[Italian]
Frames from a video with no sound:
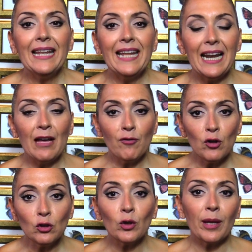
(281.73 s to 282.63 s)
Nella
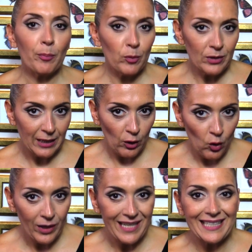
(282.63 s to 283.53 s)
foto che
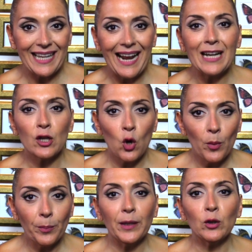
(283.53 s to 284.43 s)
posterò, che sarà il
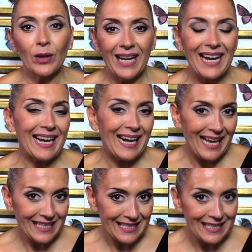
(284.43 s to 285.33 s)
compito che la
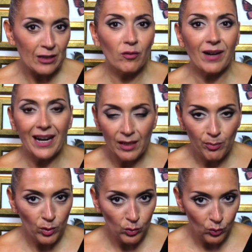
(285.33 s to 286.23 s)
classe dovrà
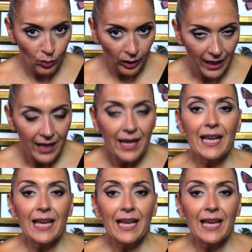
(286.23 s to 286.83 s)
riprodurre,